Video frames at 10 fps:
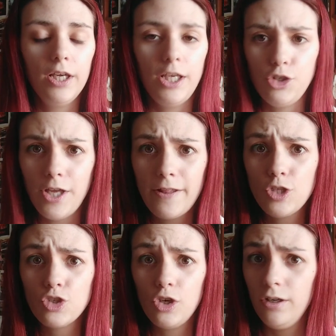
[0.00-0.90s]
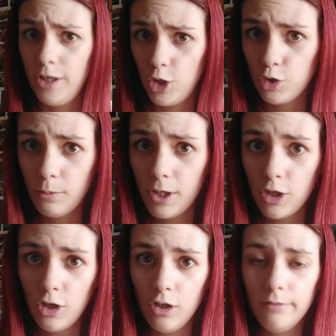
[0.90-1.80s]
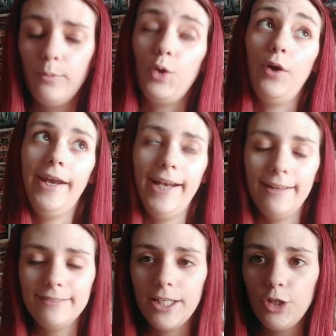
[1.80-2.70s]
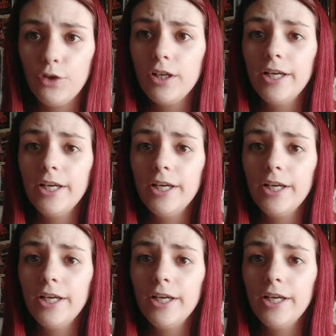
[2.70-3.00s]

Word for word: Yo ya he dicho en otro vídeo, bueno, en el anterior,